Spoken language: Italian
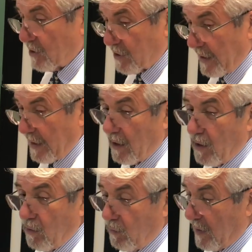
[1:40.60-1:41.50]
se
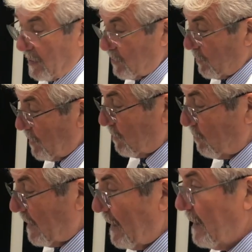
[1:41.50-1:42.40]
una lesione
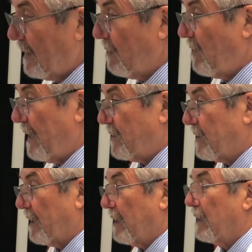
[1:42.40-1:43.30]
cutanea debba
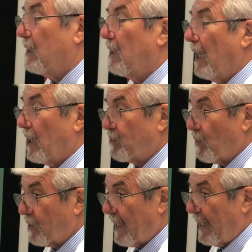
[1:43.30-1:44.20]
essere
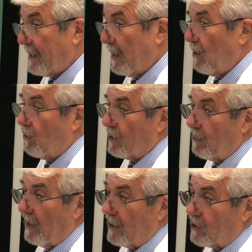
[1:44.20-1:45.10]
asportata o
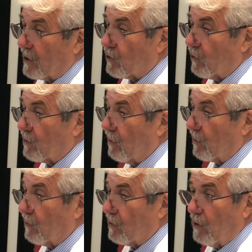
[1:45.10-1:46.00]
debba essere
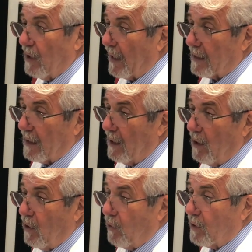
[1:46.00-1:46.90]
sottocontrollata
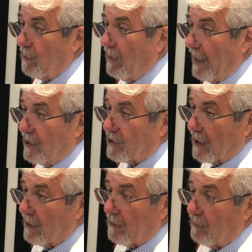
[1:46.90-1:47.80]
o debba
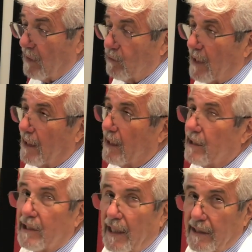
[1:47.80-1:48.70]
essere valutata a
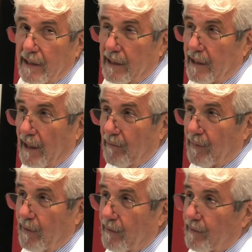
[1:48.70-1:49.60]
distanza di tempo.